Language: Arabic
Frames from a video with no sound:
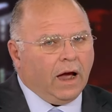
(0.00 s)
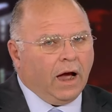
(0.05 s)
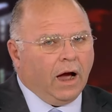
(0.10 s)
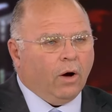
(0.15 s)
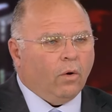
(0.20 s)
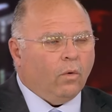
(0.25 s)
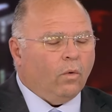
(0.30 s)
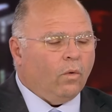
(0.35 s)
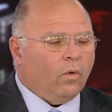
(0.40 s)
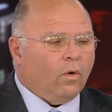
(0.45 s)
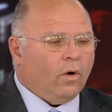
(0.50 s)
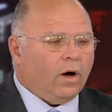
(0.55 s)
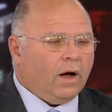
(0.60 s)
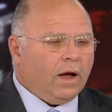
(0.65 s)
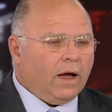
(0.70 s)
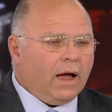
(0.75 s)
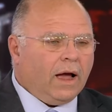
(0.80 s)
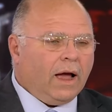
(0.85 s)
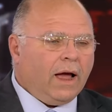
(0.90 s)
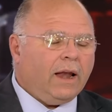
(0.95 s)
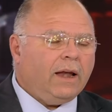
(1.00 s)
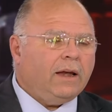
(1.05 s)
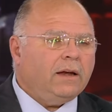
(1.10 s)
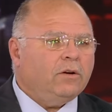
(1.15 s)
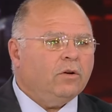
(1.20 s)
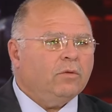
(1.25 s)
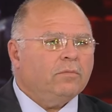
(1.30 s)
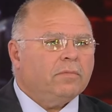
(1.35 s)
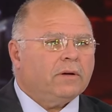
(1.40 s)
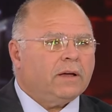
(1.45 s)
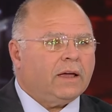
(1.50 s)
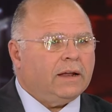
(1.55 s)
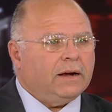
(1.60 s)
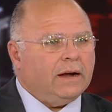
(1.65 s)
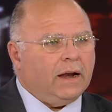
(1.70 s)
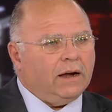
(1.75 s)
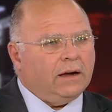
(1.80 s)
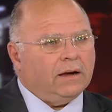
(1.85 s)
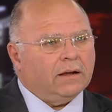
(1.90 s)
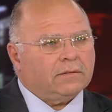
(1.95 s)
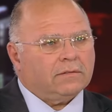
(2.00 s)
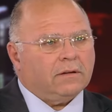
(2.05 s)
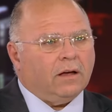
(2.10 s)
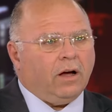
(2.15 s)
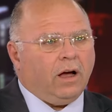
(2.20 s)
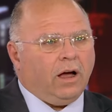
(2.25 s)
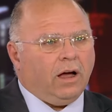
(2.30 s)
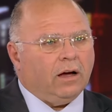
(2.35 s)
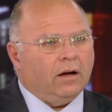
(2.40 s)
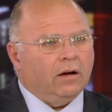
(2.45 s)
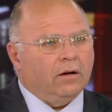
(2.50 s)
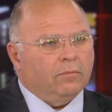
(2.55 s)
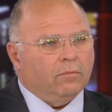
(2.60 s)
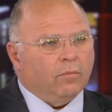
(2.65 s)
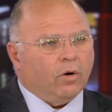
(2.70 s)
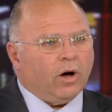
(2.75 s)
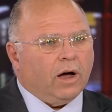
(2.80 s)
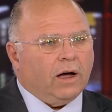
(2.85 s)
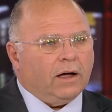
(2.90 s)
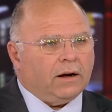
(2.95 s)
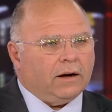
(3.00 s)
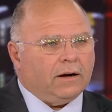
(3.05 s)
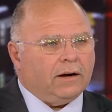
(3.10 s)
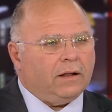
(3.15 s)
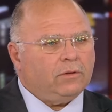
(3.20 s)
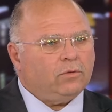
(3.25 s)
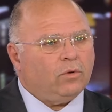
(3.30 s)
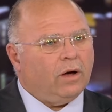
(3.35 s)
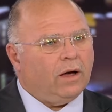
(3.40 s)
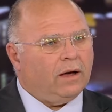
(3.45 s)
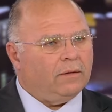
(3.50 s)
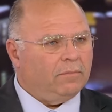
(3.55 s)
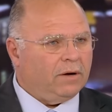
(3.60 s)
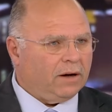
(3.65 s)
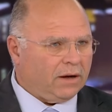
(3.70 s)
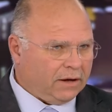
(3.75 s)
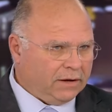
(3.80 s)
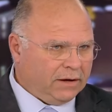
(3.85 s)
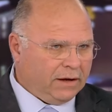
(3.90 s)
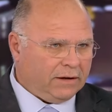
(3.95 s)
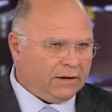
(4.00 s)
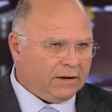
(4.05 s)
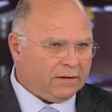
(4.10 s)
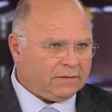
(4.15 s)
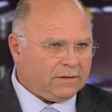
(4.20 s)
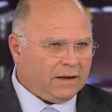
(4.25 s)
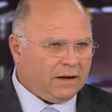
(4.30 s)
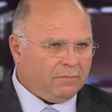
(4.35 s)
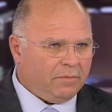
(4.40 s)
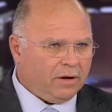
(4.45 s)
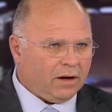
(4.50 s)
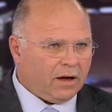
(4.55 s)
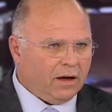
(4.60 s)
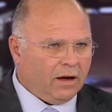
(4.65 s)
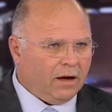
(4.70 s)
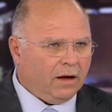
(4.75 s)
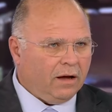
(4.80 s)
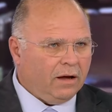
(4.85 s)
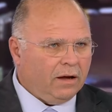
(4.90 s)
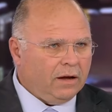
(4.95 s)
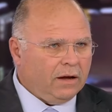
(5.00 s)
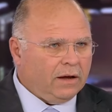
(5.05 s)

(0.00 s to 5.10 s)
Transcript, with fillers: أو هل يمكن هل يصح مقارنتها بالقيادة السابقة